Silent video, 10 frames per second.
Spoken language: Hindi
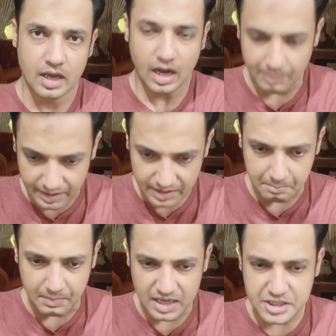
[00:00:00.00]
हमारे
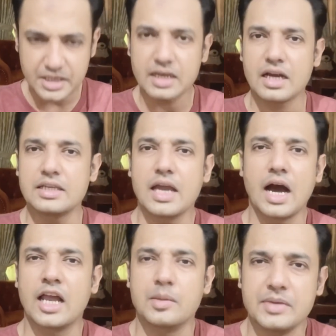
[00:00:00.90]
माशरे का
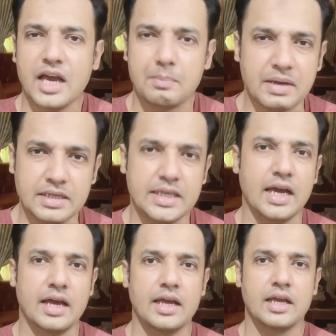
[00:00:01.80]
यह अलमिया बन
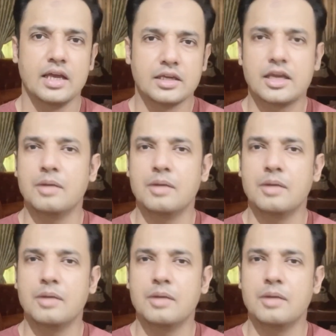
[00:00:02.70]
गया है कि